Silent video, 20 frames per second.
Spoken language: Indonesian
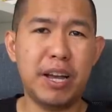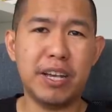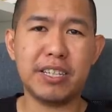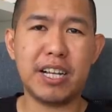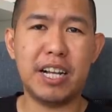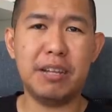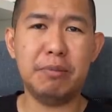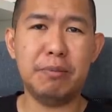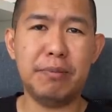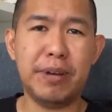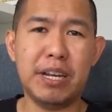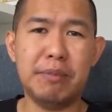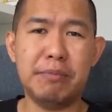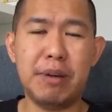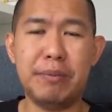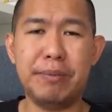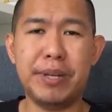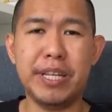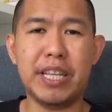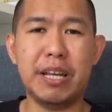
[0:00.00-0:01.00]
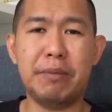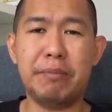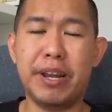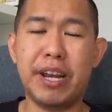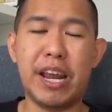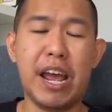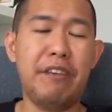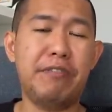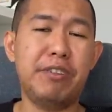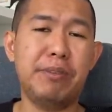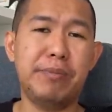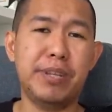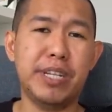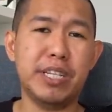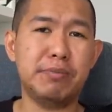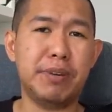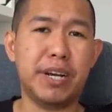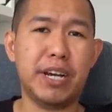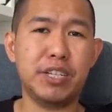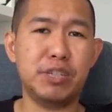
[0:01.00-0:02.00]
banyak sekali pemain yang main hit yang main heavy
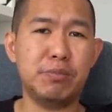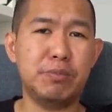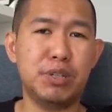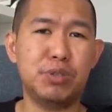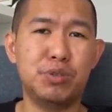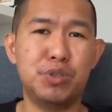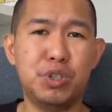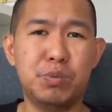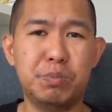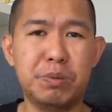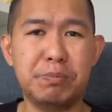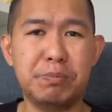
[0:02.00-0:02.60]
minutes mereka cuma tujuh